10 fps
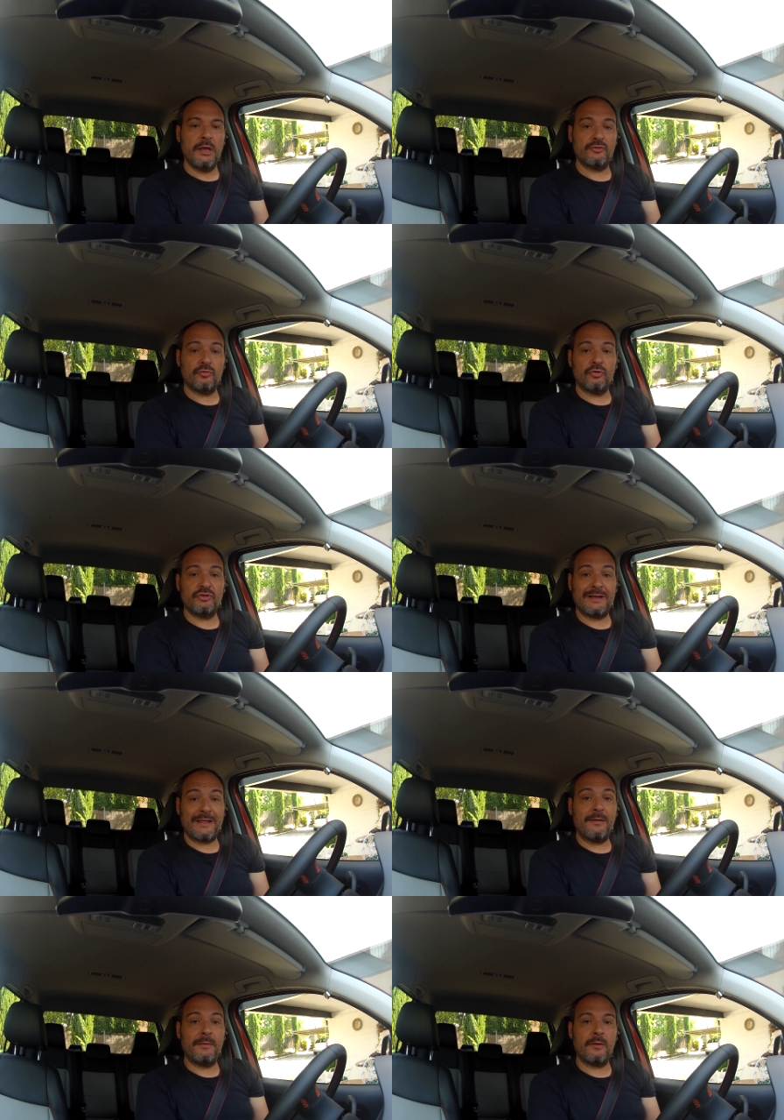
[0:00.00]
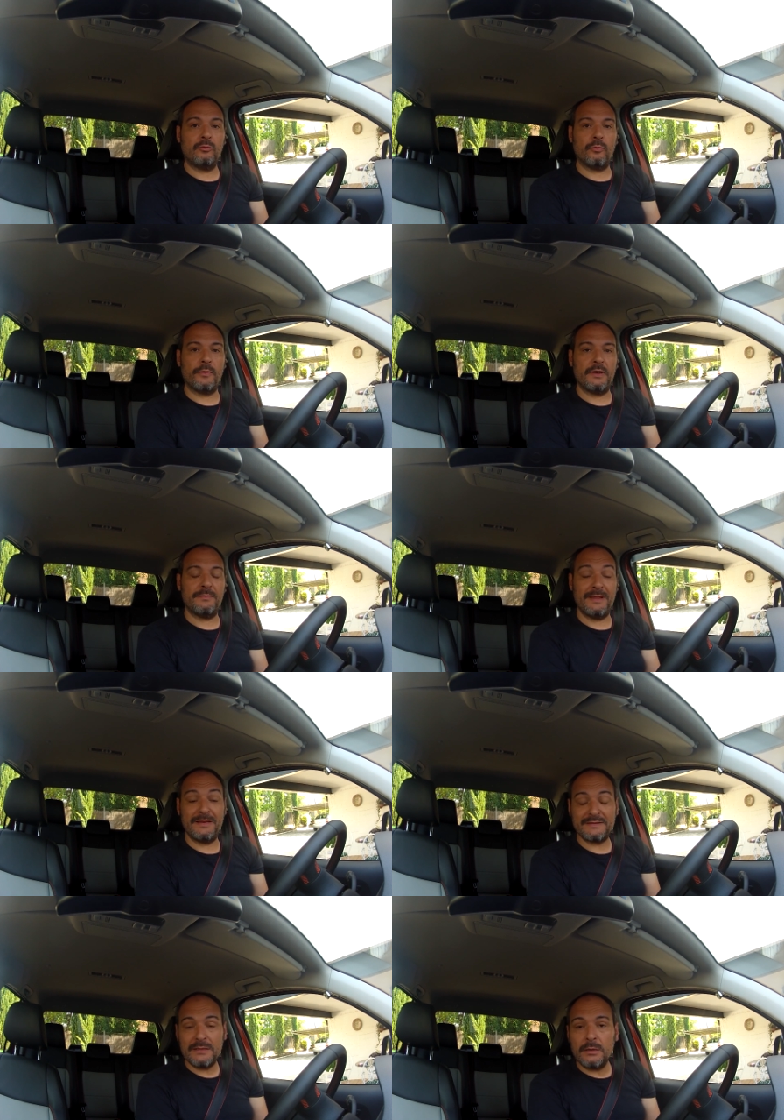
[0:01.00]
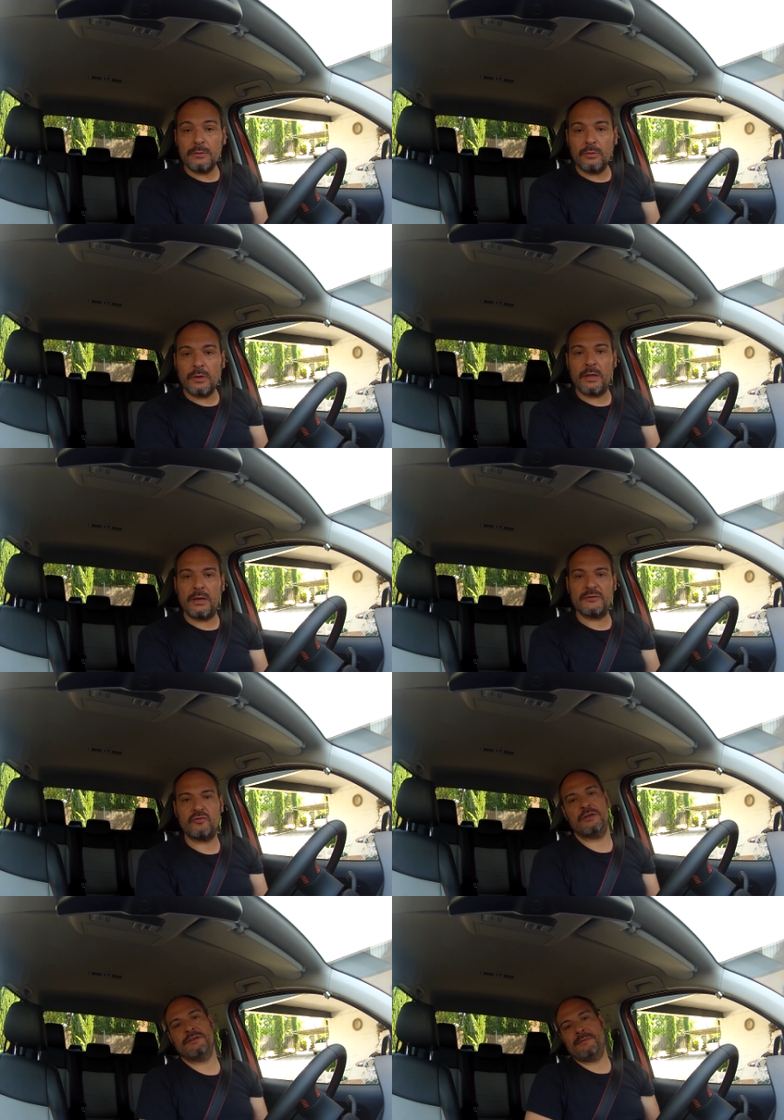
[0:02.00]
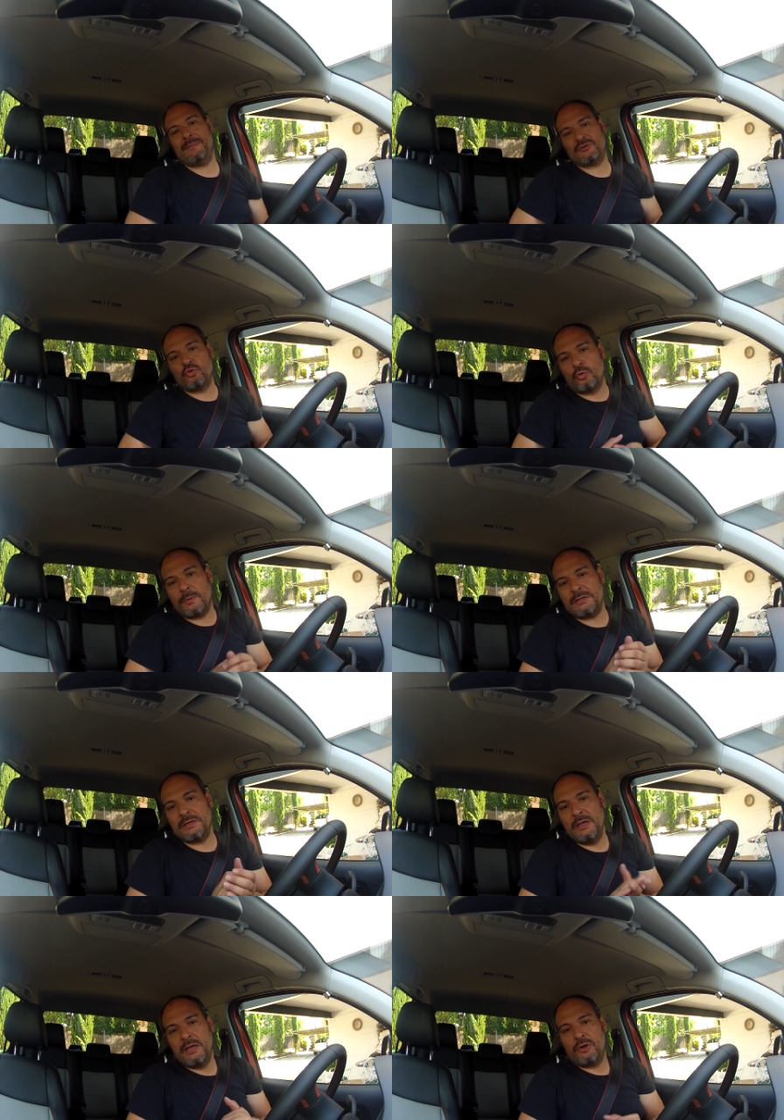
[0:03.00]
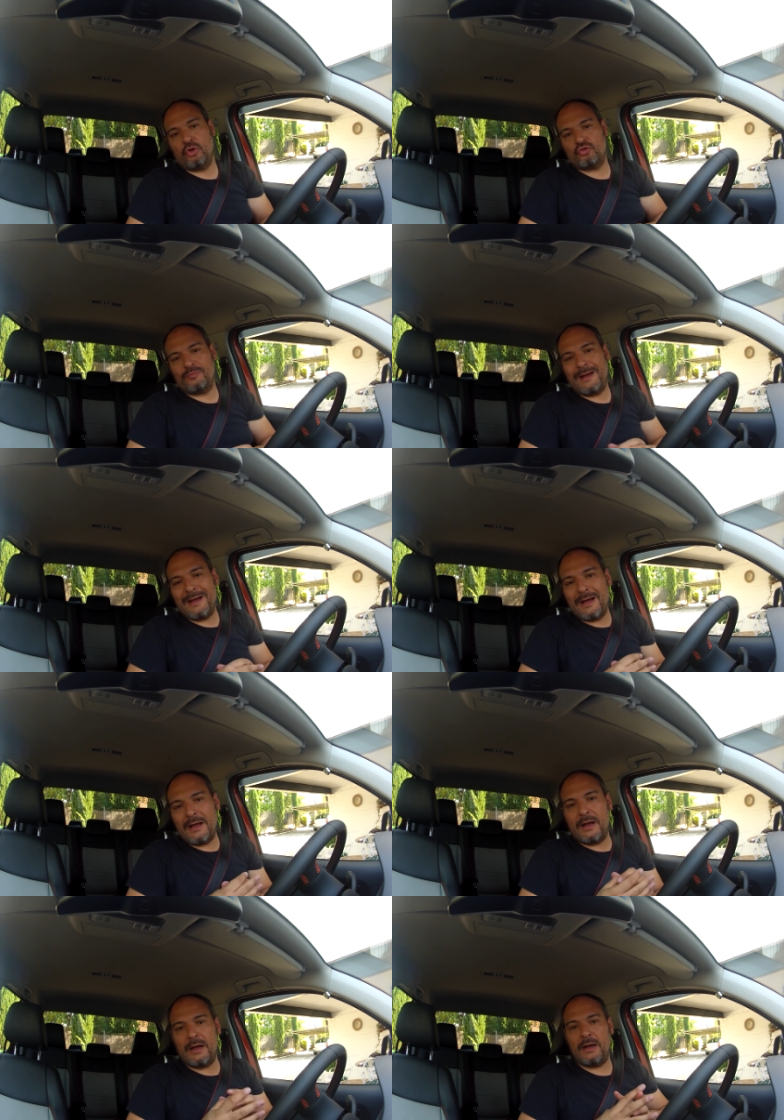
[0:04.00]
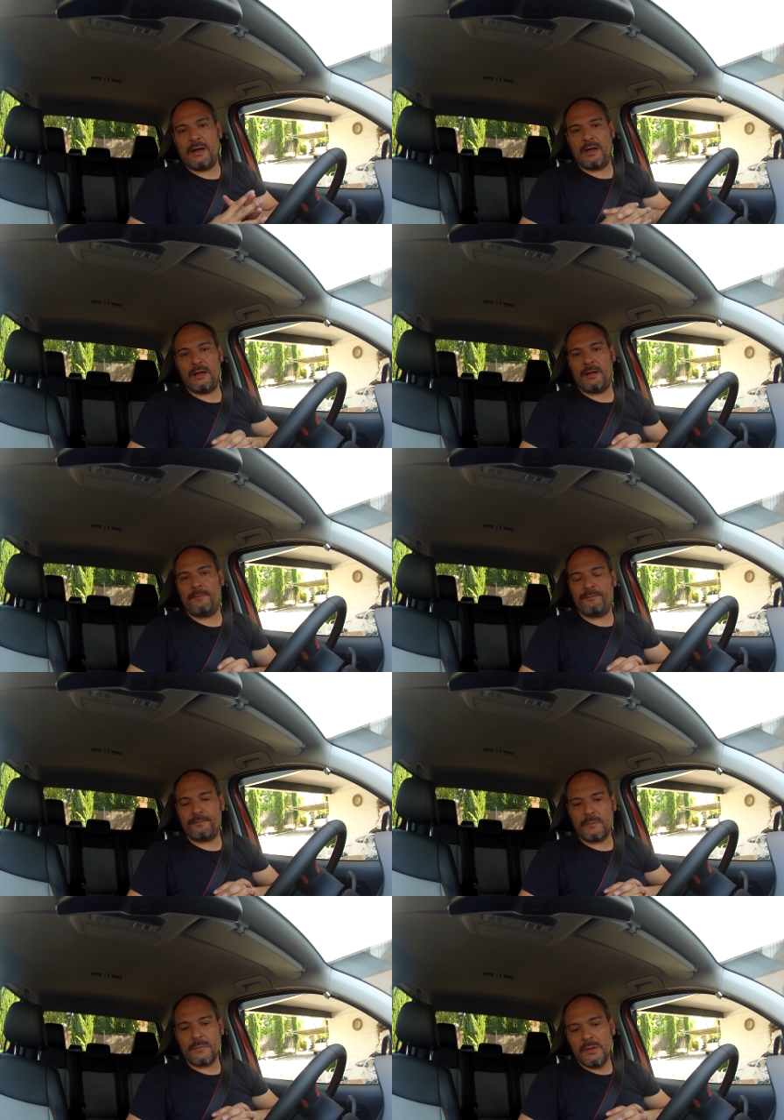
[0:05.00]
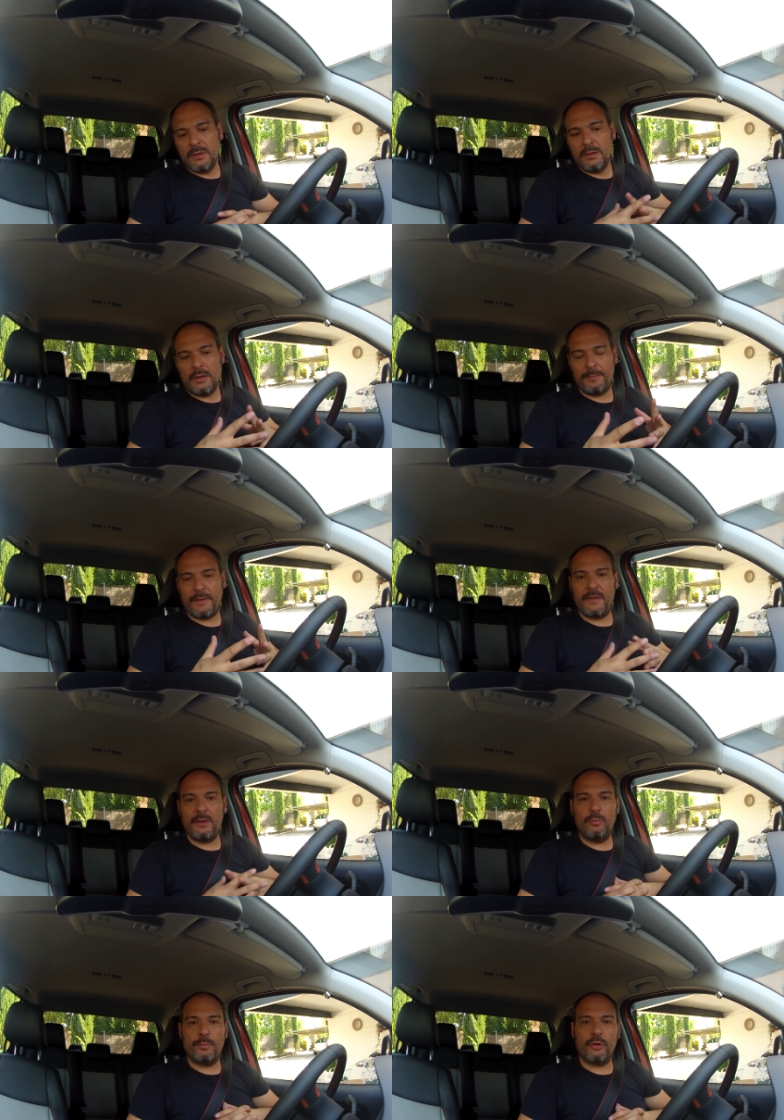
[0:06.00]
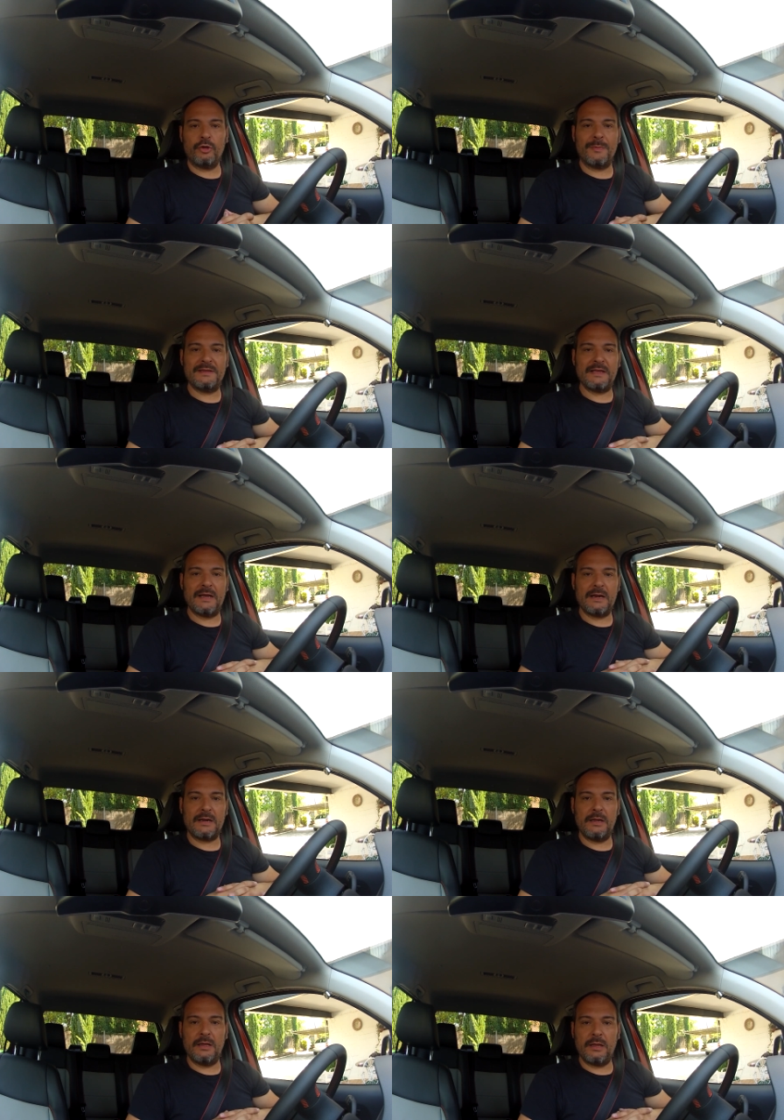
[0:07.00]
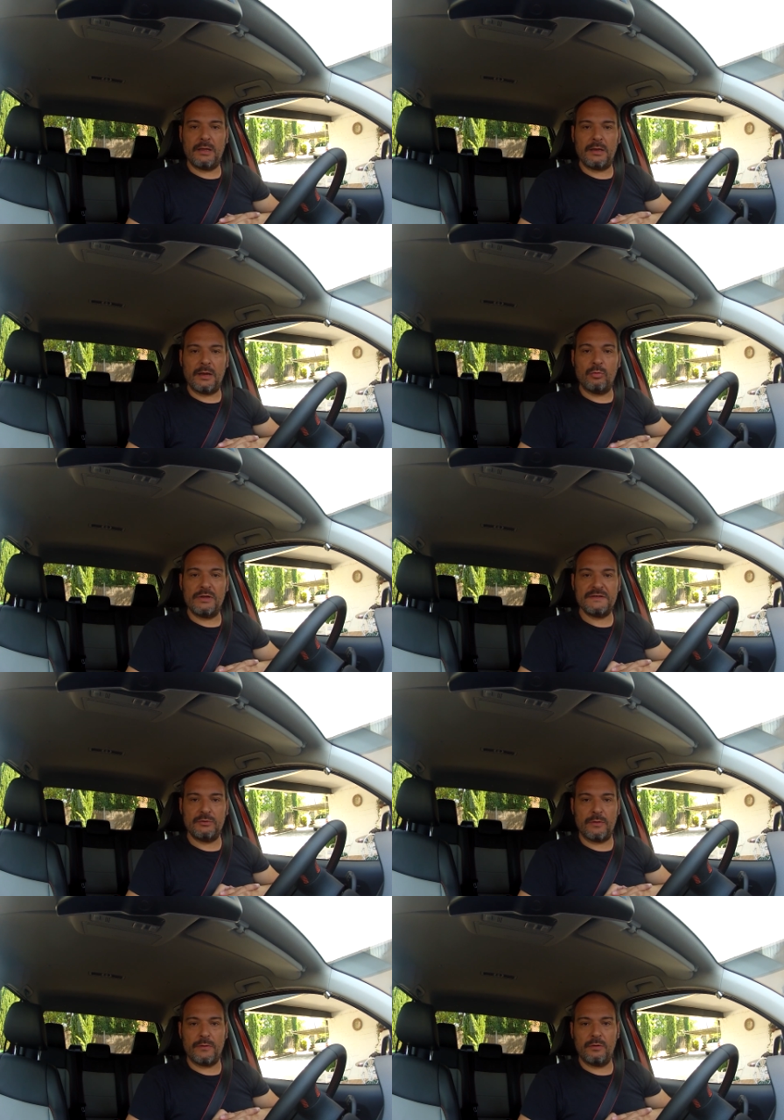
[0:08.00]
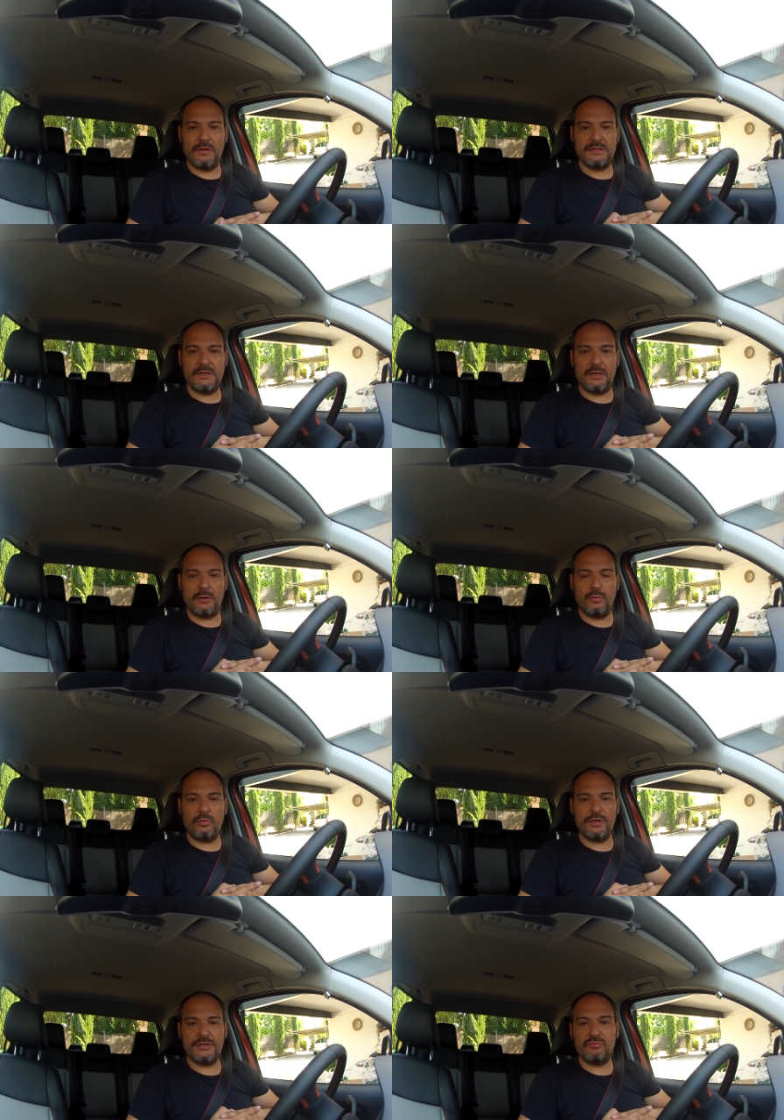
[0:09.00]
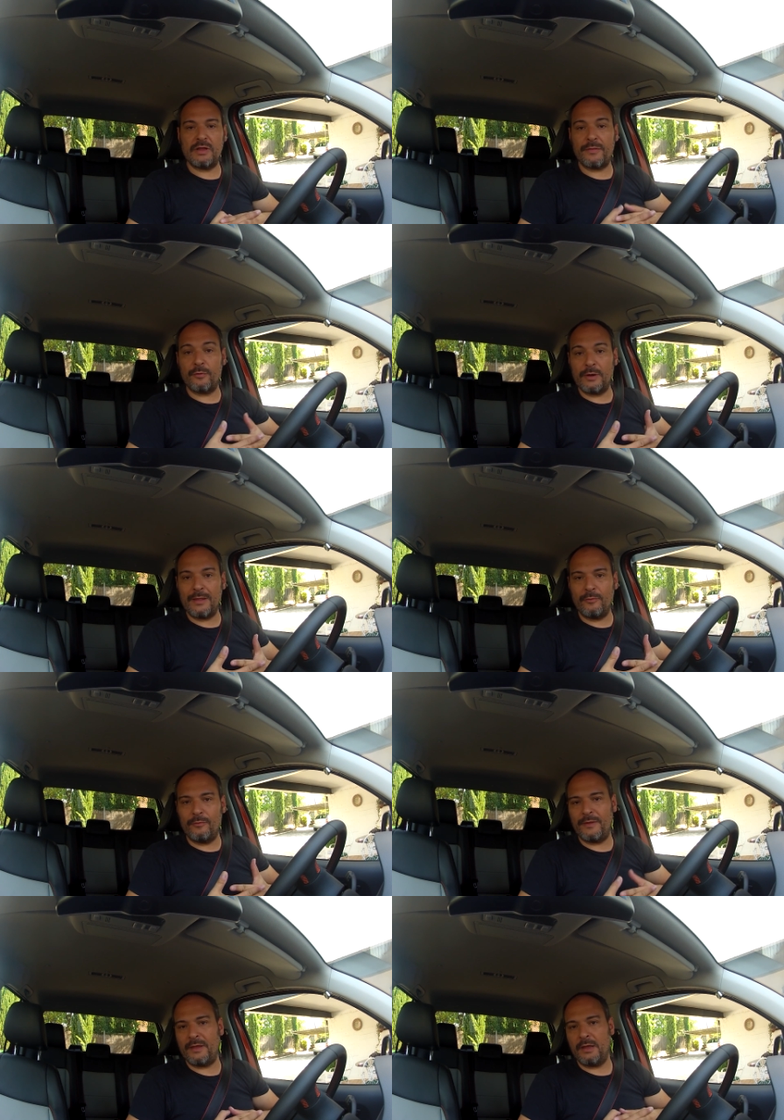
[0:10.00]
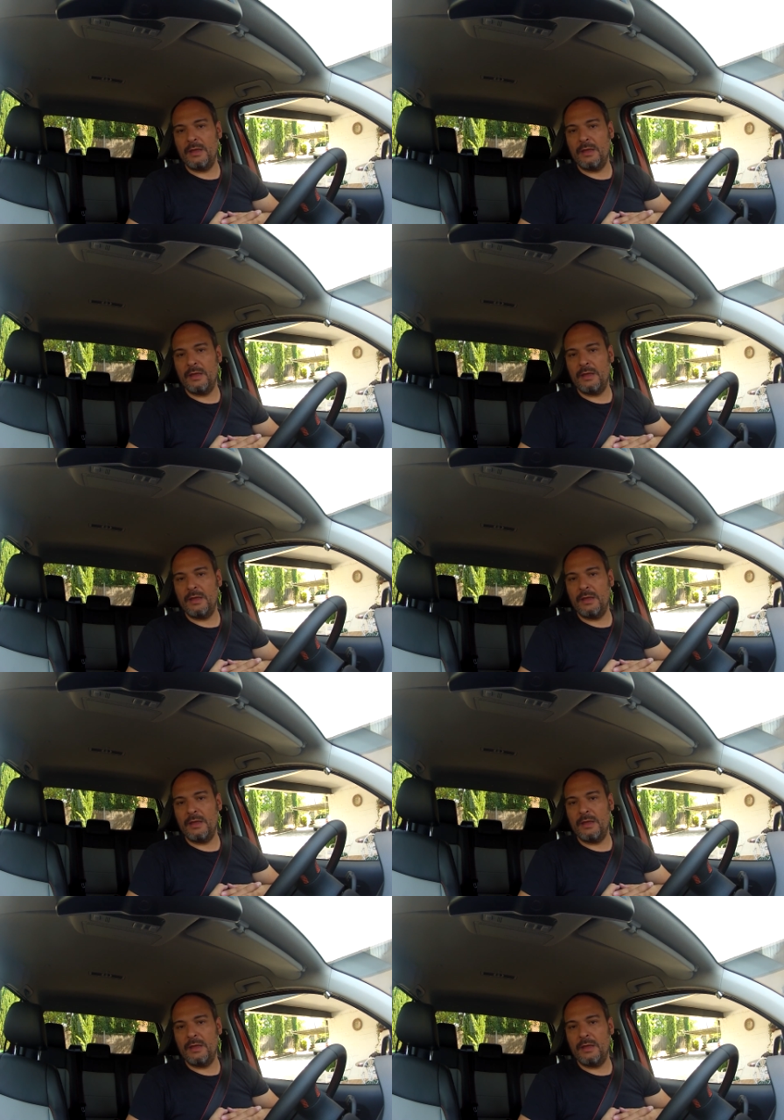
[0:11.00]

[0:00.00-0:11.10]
es un coche agradable de conducir. Bien es cierto que en las zonas de más curvas nos va a, pedir un poquito más de agarre en algunas situaciones y no es una zona donde